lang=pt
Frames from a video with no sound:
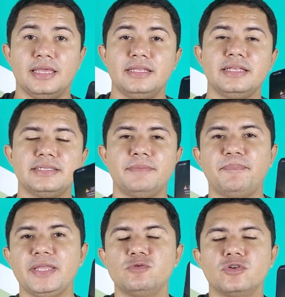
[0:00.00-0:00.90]
Em
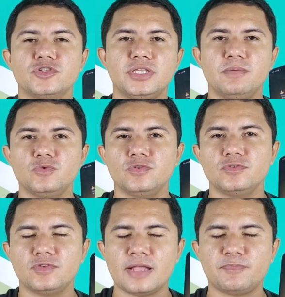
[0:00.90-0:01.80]
desempenho, nós temos os
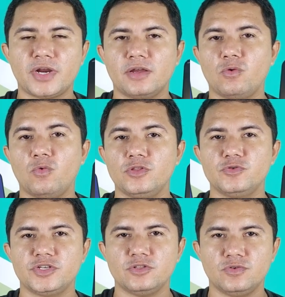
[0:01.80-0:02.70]
Snapdragon 8
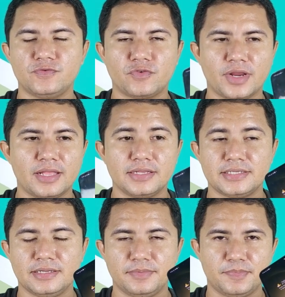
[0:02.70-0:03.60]
Gen 2 for
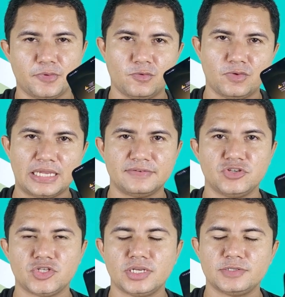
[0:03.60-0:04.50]
Galaxy para o
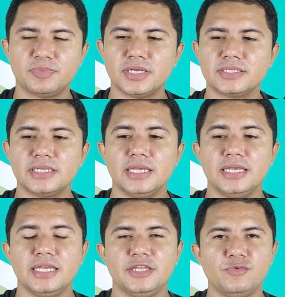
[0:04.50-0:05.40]
S23 Plus
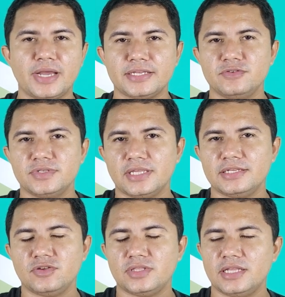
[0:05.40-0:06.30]
e o Exynos
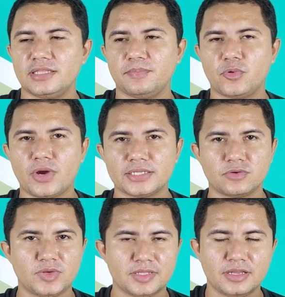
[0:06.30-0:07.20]
380 para o
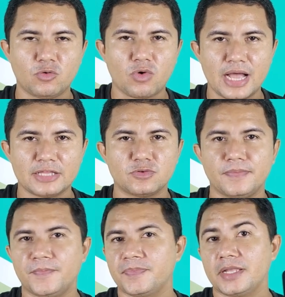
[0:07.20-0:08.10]
A54.
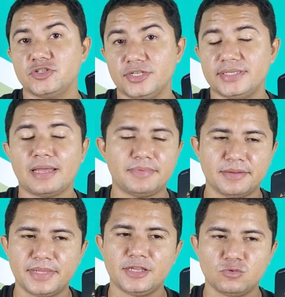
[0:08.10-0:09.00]
A gente sabe
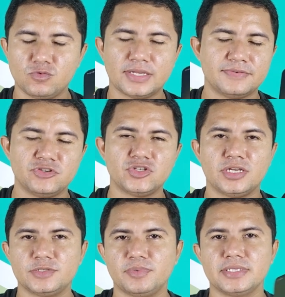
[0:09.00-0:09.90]
também que o do
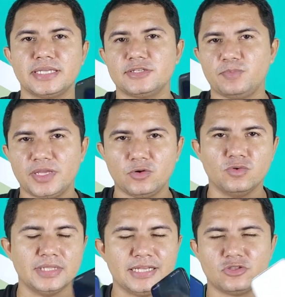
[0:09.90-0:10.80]
S23 Plus é
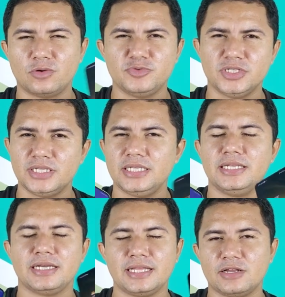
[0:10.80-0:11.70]
superior, né? Top de
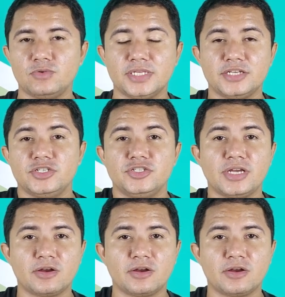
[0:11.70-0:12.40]
linha, aquela coisa que a gente já